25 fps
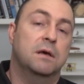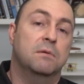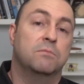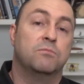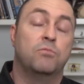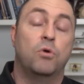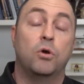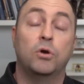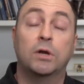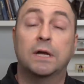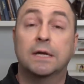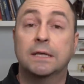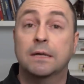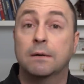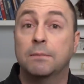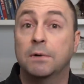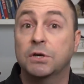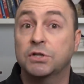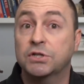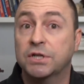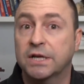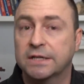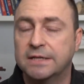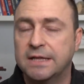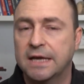Bölgede
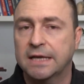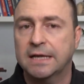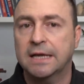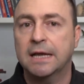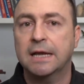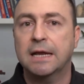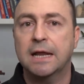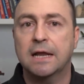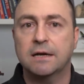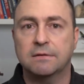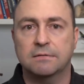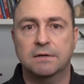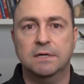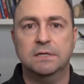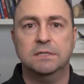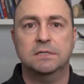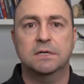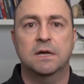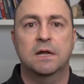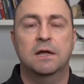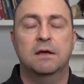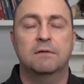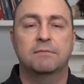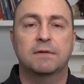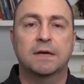başka dengeler var
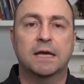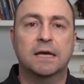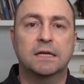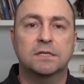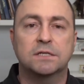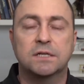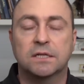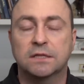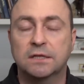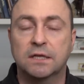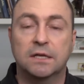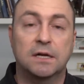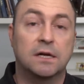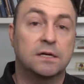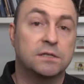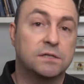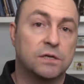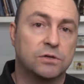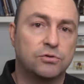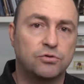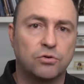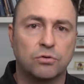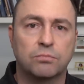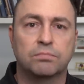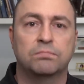ve gerçekten her şey
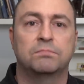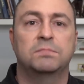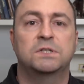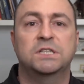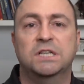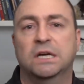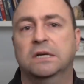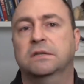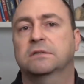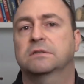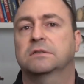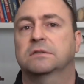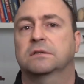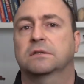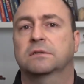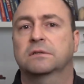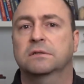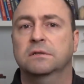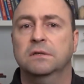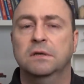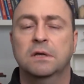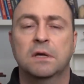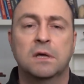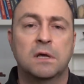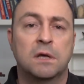çok bıçak
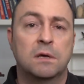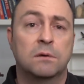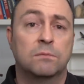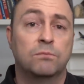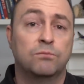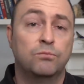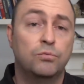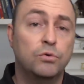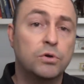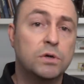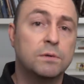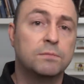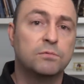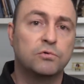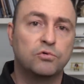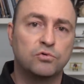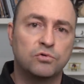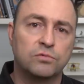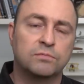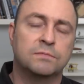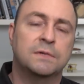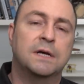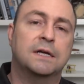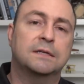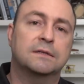sırtı. Bu gibi
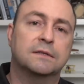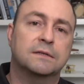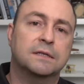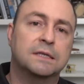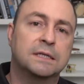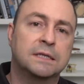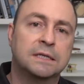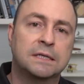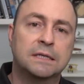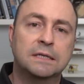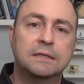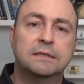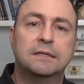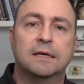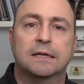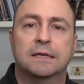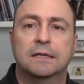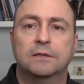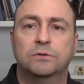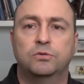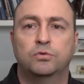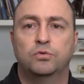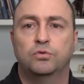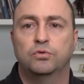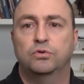durumlarda da
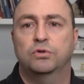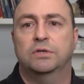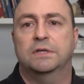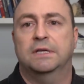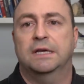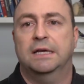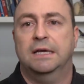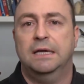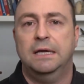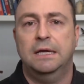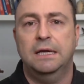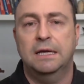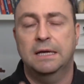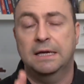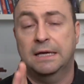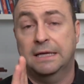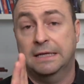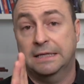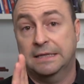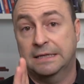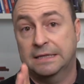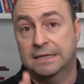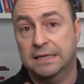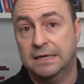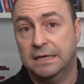İngiltere Türkiye'ye
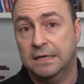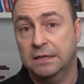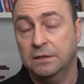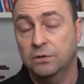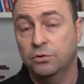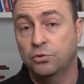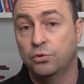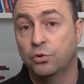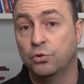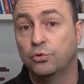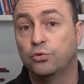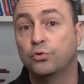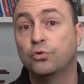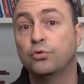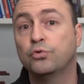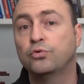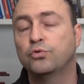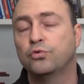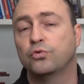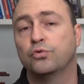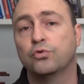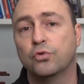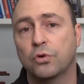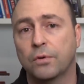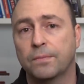daha nötr
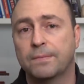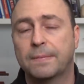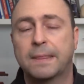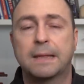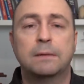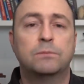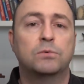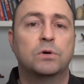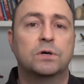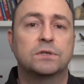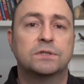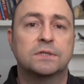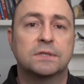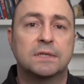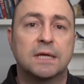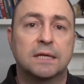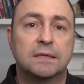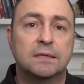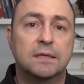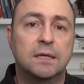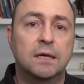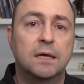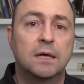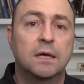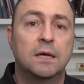duruyor. Bu
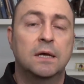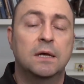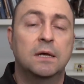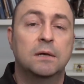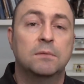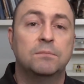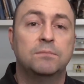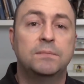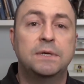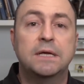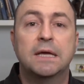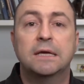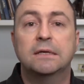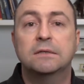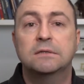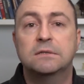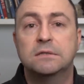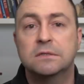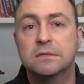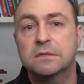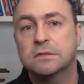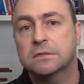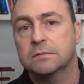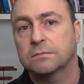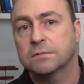açıdan da BAE
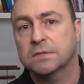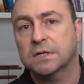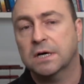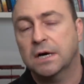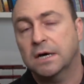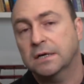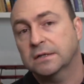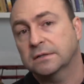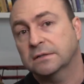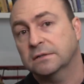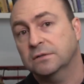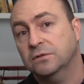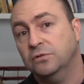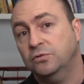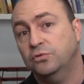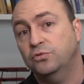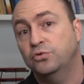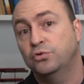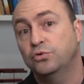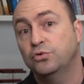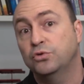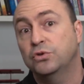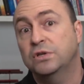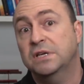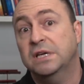Systems kartını
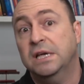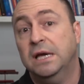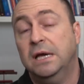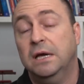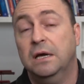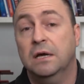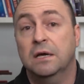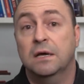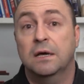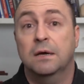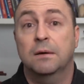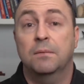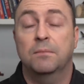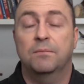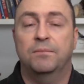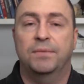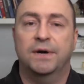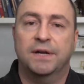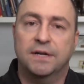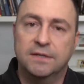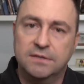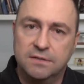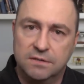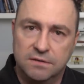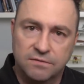Türkiye
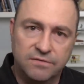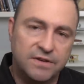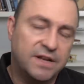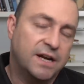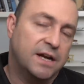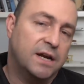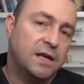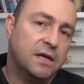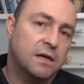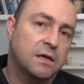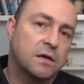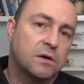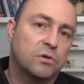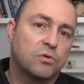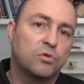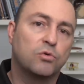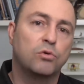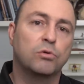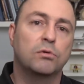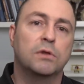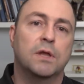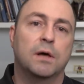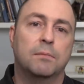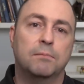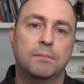parasını vererek
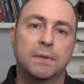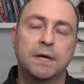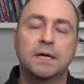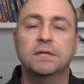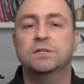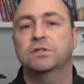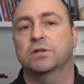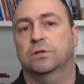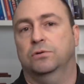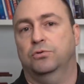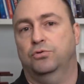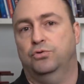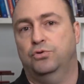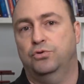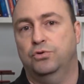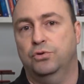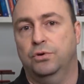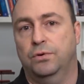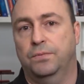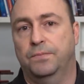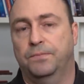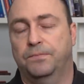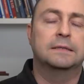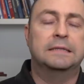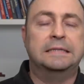kullanmaya çalışıyor
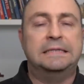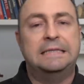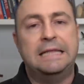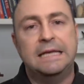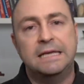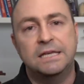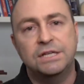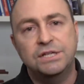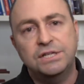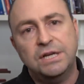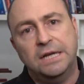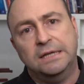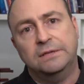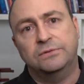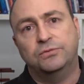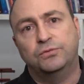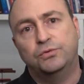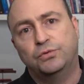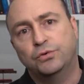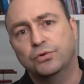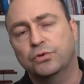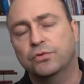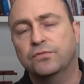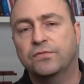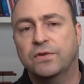değişen
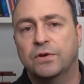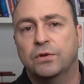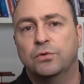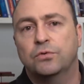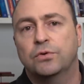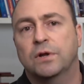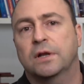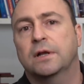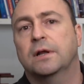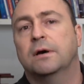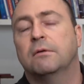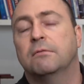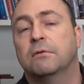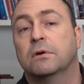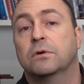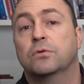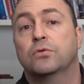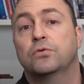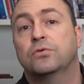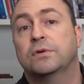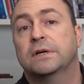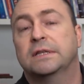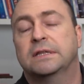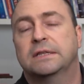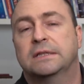Türk ve Yunan Hava
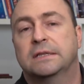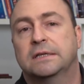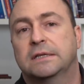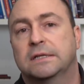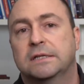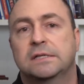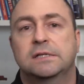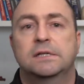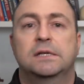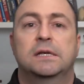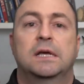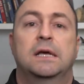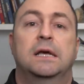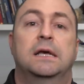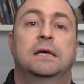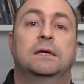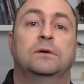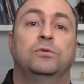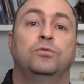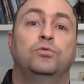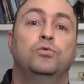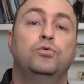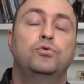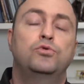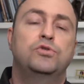Kuvvetleri
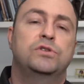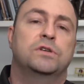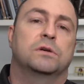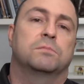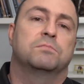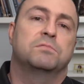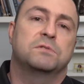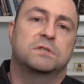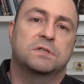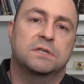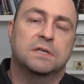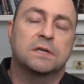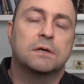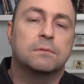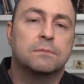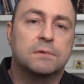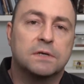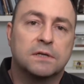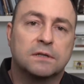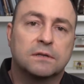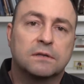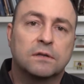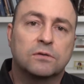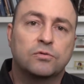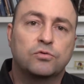güç yapısıyla
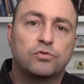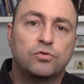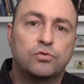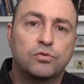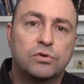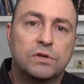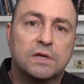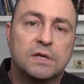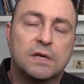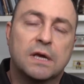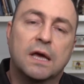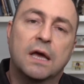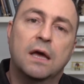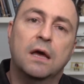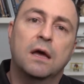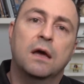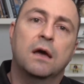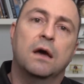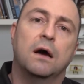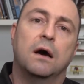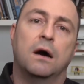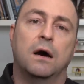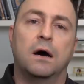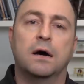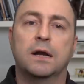birlikte Türkiye
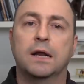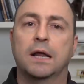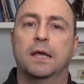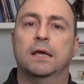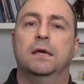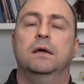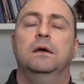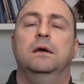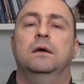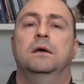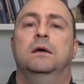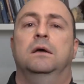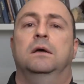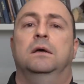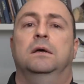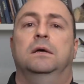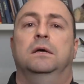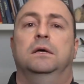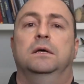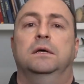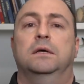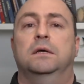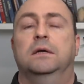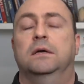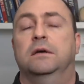arayı
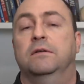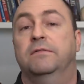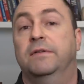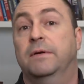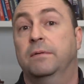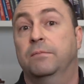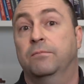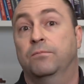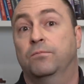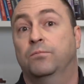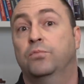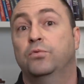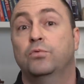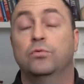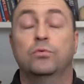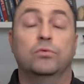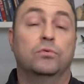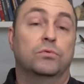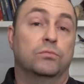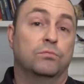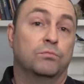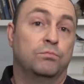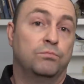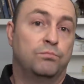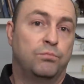e, ve bu
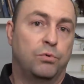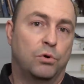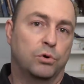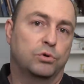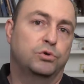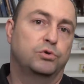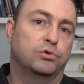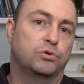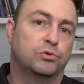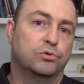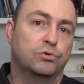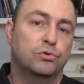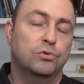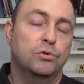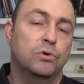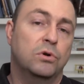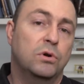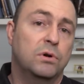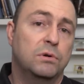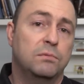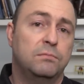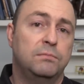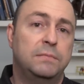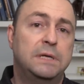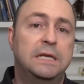boşluğu
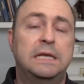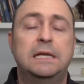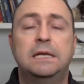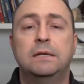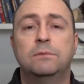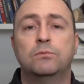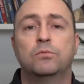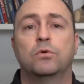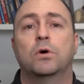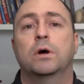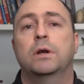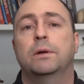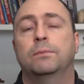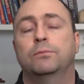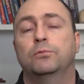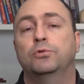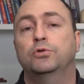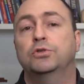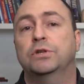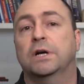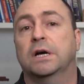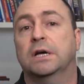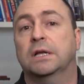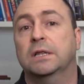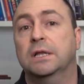milli muharip
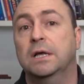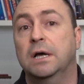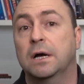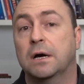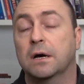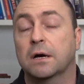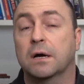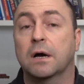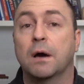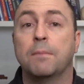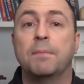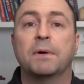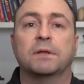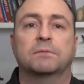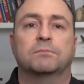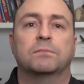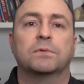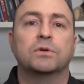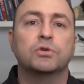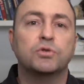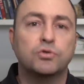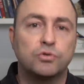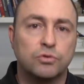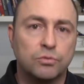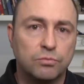uçakla
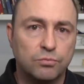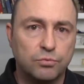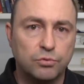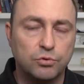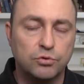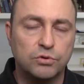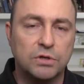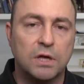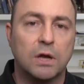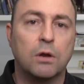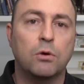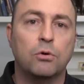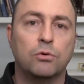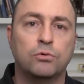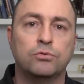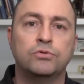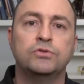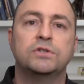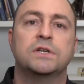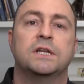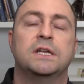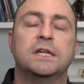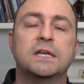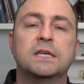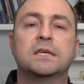kapatmak istiyor. Bu yüzden
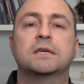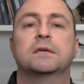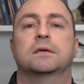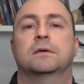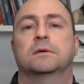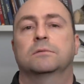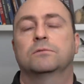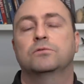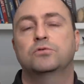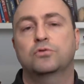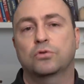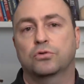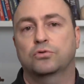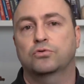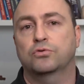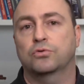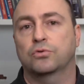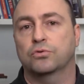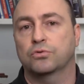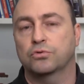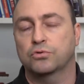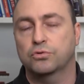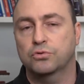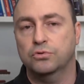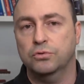öncelik söz
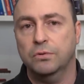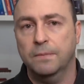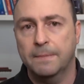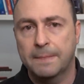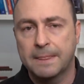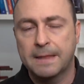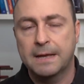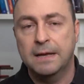konusu.